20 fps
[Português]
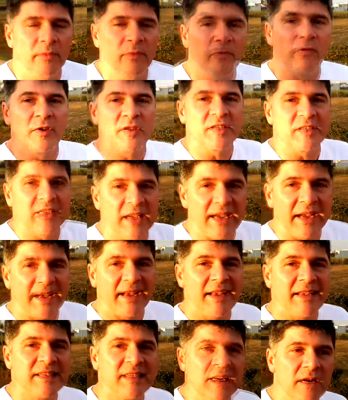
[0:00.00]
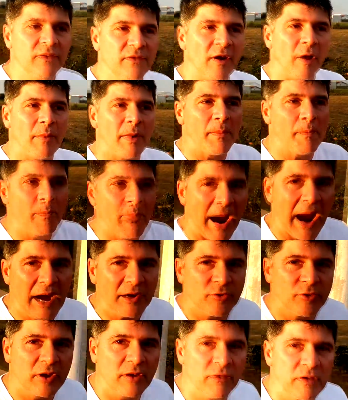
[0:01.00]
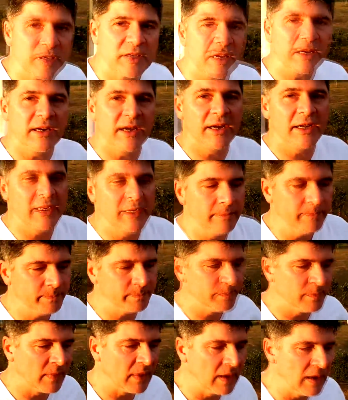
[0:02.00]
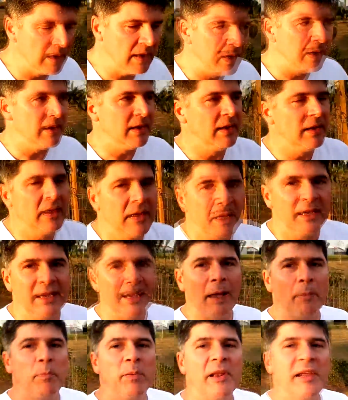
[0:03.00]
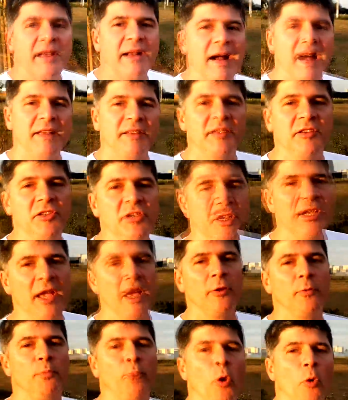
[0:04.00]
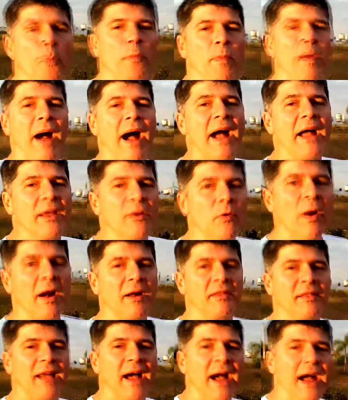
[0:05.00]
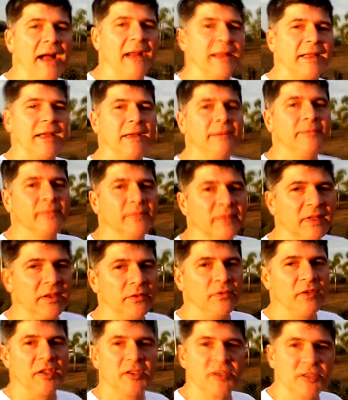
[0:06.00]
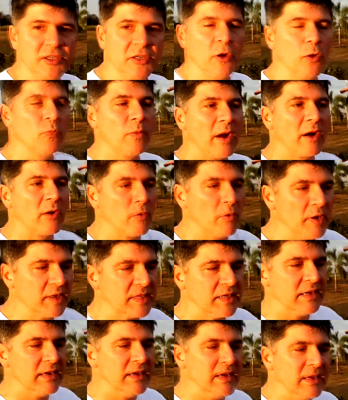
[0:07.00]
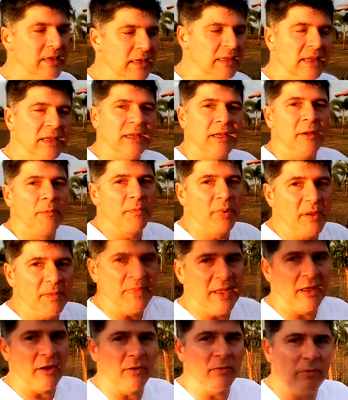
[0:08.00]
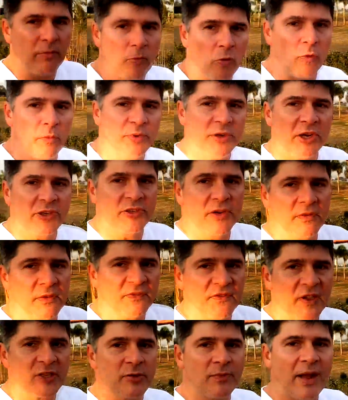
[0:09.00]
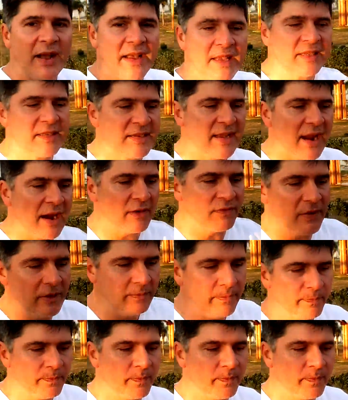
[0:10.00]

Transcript: Você reservar uma parte do que você ganha e aplicar esse dinheiro, poupar e guardar, né? investir em alguma coisa. Primeiro, com o objetivo de fazer uma reserva